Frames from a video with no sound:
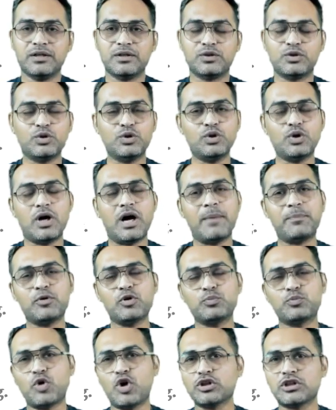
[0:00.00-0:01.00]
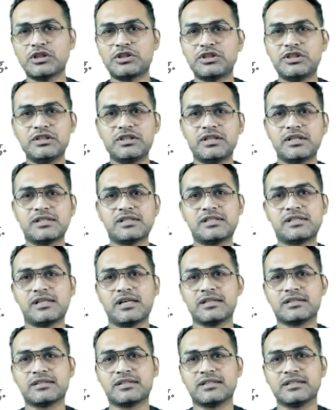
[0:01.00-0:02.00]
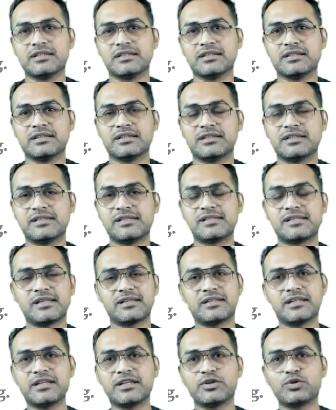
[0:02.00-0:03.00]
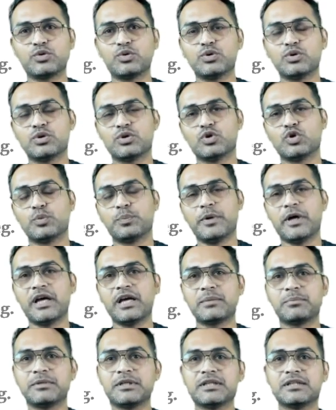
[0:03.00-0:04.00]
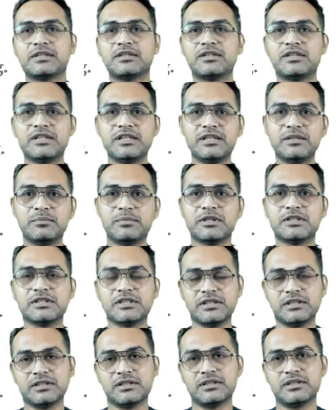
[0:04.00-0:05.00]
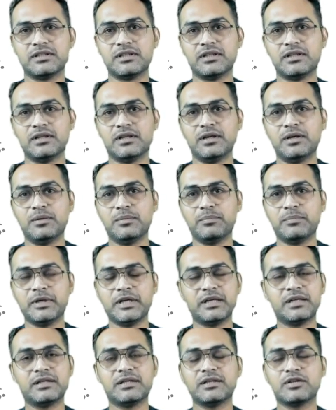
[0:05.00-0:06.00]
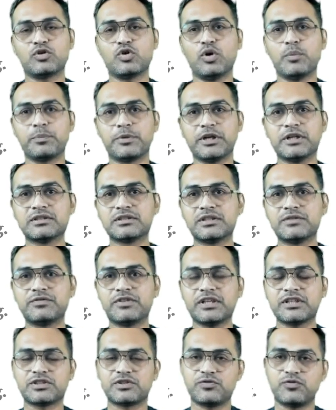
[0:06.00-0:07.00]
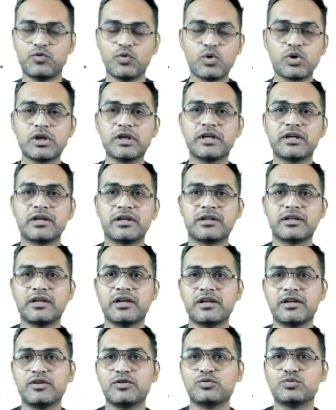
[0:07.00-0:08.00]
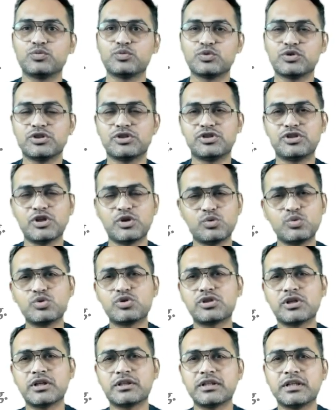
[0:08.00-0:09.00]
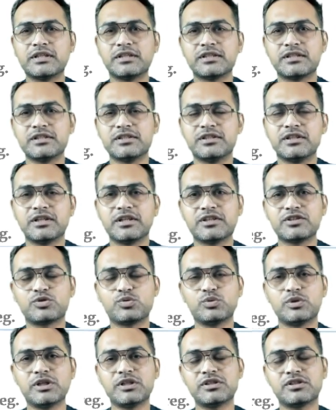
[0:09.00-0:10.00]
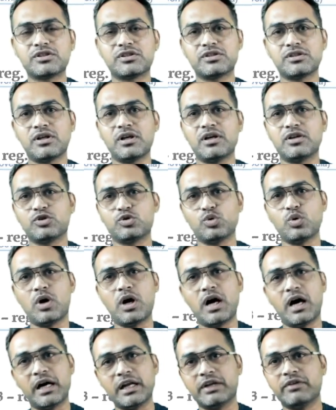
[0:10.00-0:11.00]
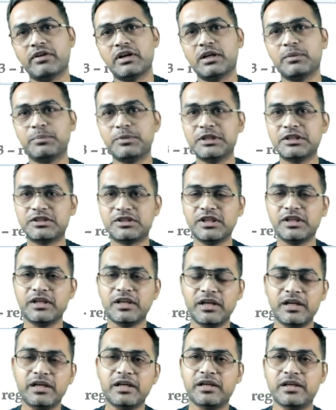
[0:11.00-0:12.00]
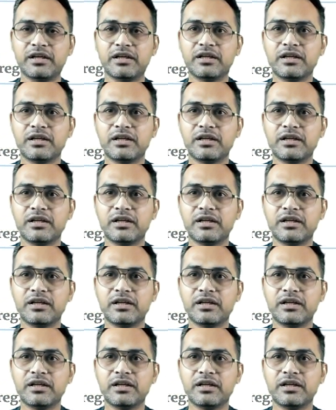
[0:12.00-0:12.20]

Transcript: तो आप लोग बहुत अच्छी तरह से जानते हैं कि सैटरडे को दोपहर में तीन बजे मैं कॉम्प्रिहेंसिव टेस्ट फोर लेकर के आ रहा हूं उसे जरूर से अटेंड कीजिएगा स्टूडेंट्स जो आने वाले बीस दिन हैं